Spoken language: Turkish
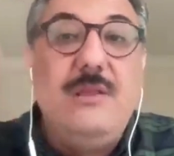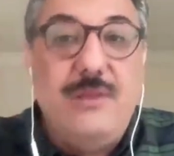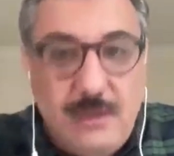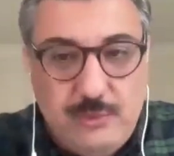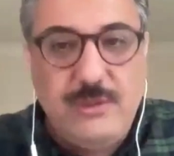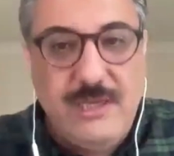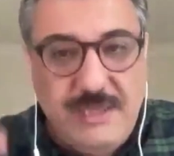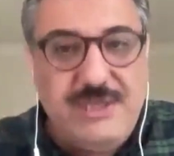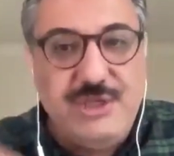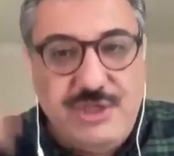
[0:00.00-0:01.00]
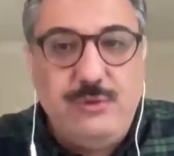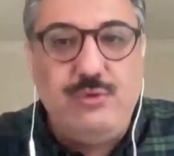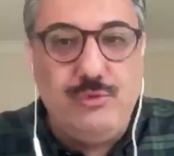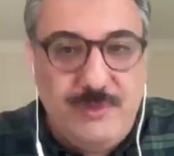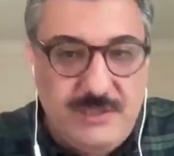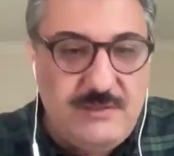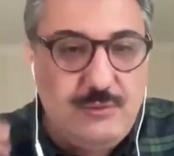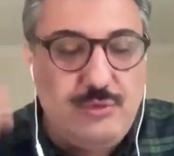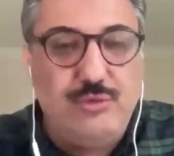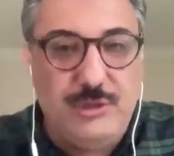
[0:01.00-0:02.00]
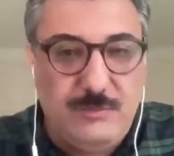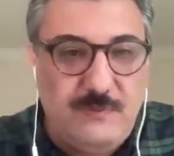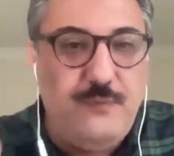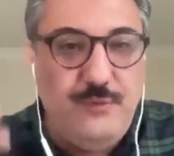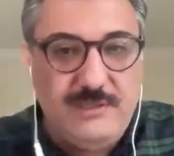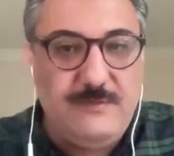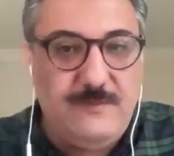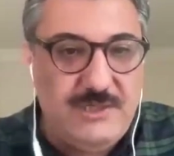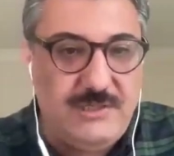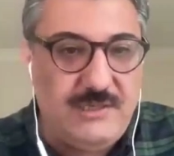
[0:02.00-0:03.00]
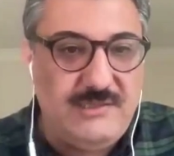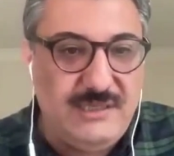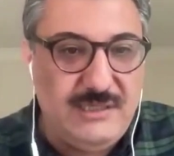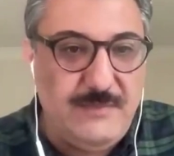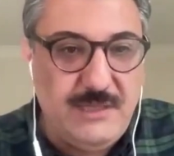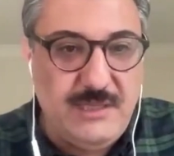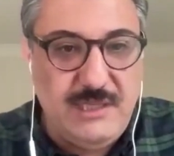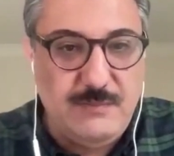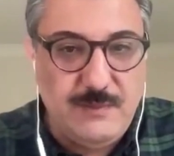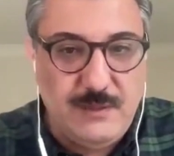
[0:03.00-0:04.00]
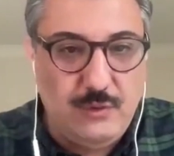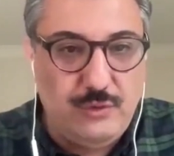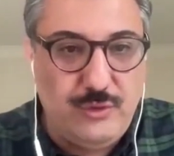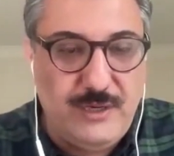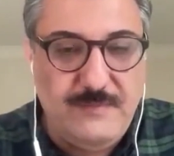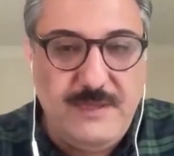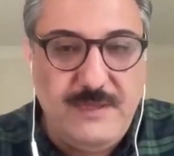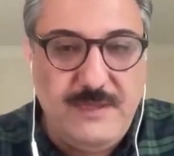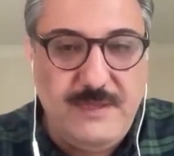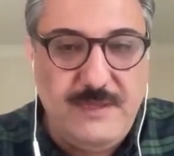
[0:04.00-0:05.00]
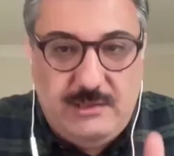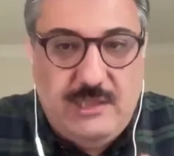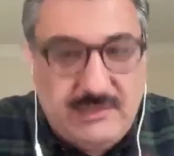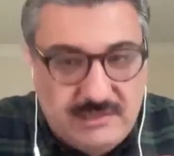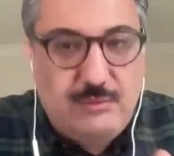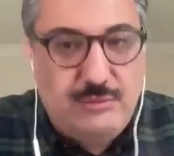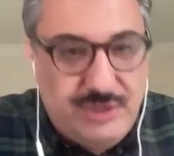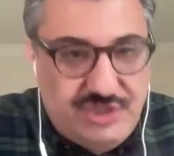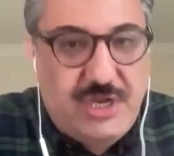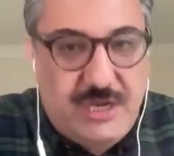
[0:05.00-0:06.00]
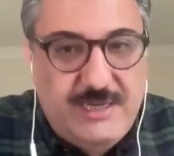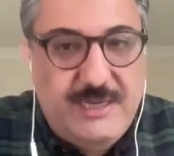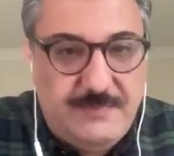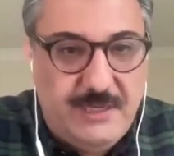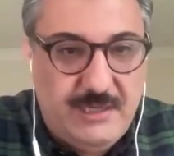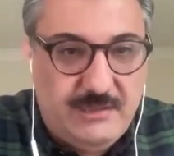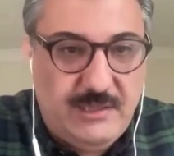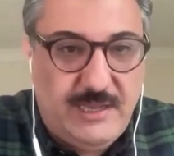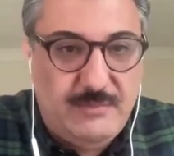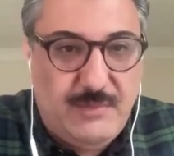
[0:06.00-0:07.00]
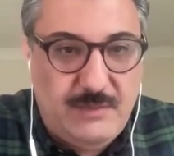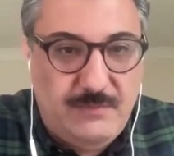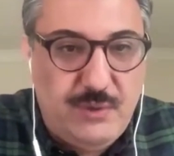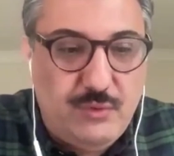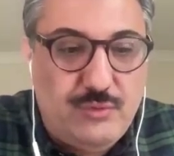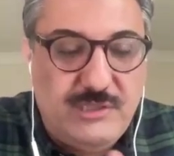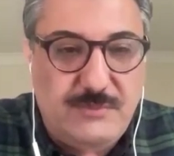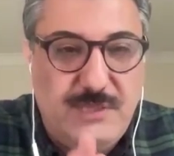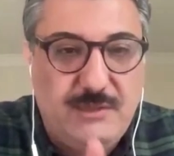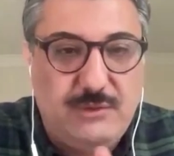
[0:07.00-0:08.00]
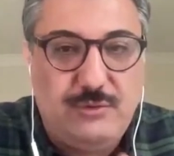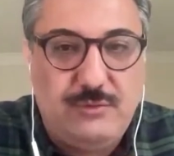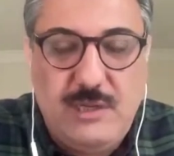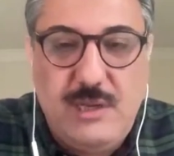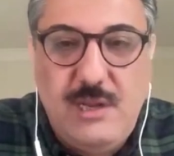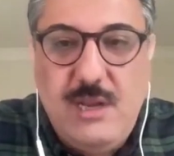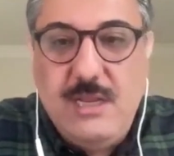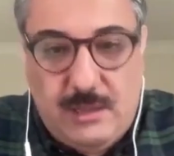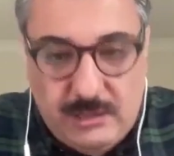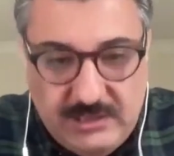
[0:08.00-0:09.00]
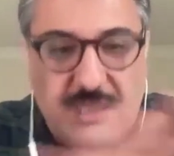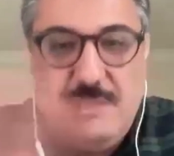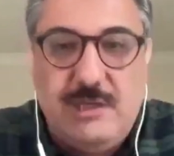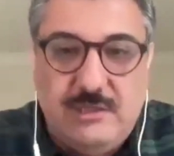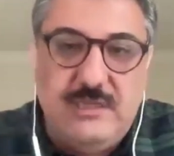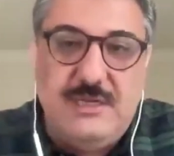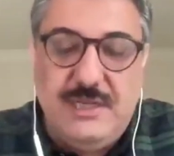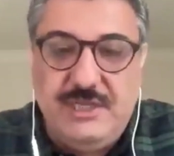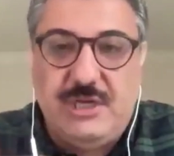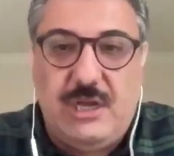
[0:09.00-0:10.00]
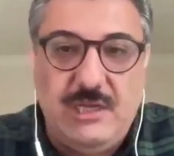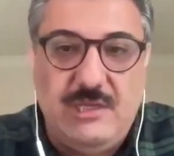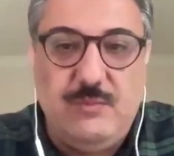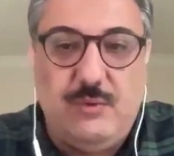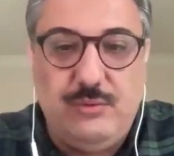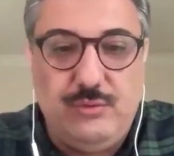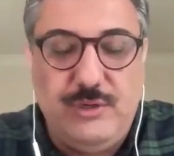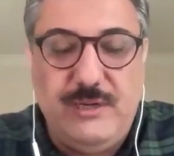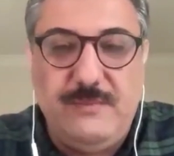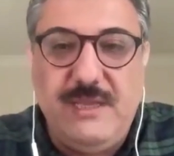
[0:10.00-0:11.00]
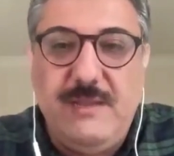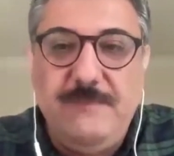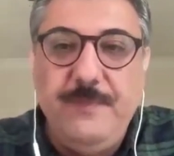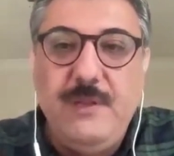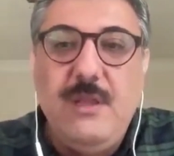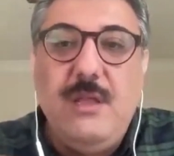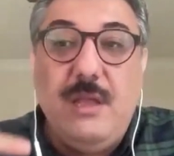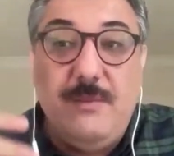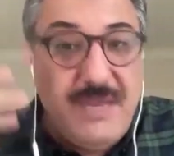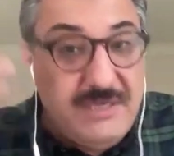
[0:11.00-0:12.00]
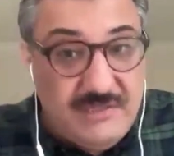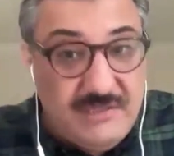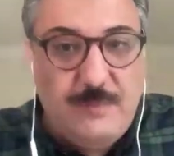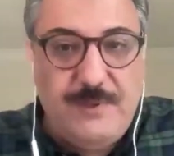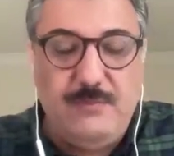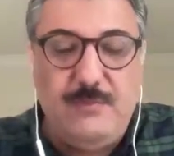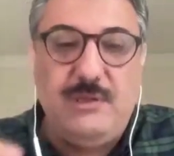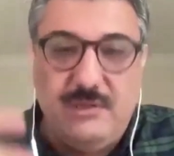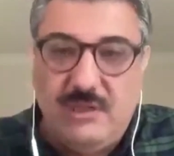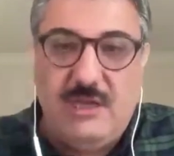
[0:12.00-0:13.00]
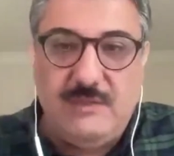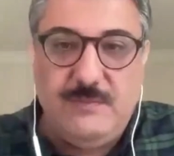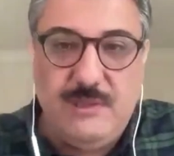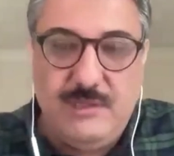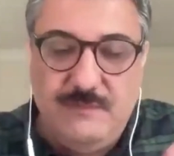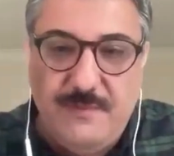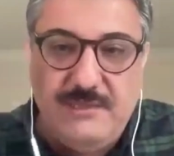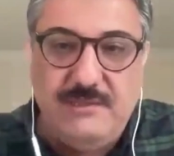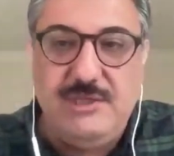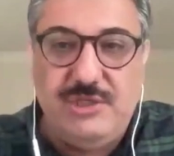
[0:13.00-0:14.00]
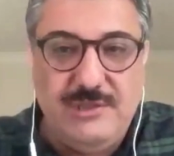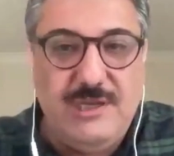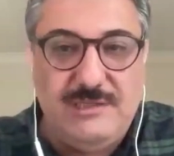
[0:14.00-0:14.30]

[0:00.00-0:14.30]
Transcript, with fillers: Daha sonra ikinci tur bir tutuklama furyası başlar senin de bildiğin gibi o dönemde. Özellikle İstanbul'un işgaliyle birlikte yani Mart 1920'den sonra artık İngilizlerin iyice hakim olduğu dönemde e, meclisi kapatmaları, dağıtmaları ve meclisin içinde